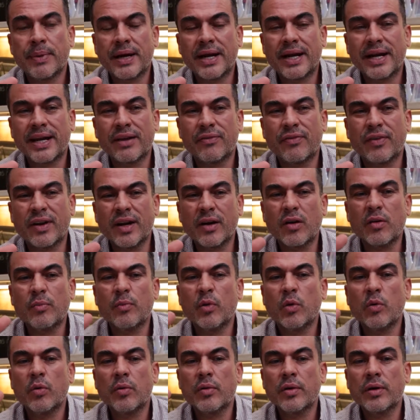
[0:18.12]
para que fuera
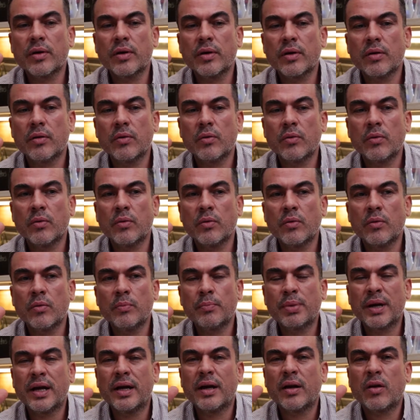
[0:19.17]
como un
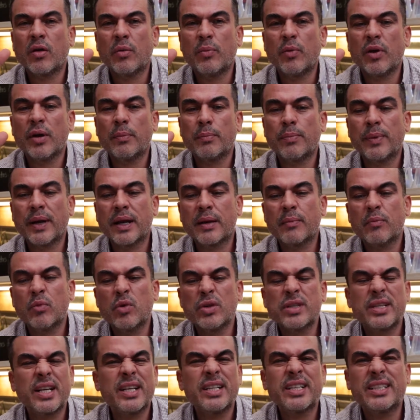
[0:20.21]
como el plan
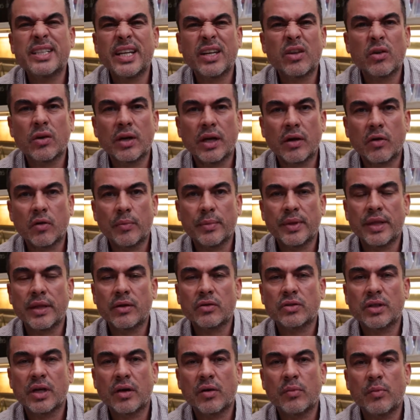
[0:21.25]
muy sencillo la
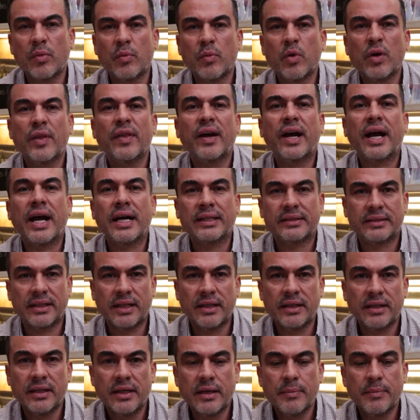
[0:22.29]
comida, o sea, como muy de casa.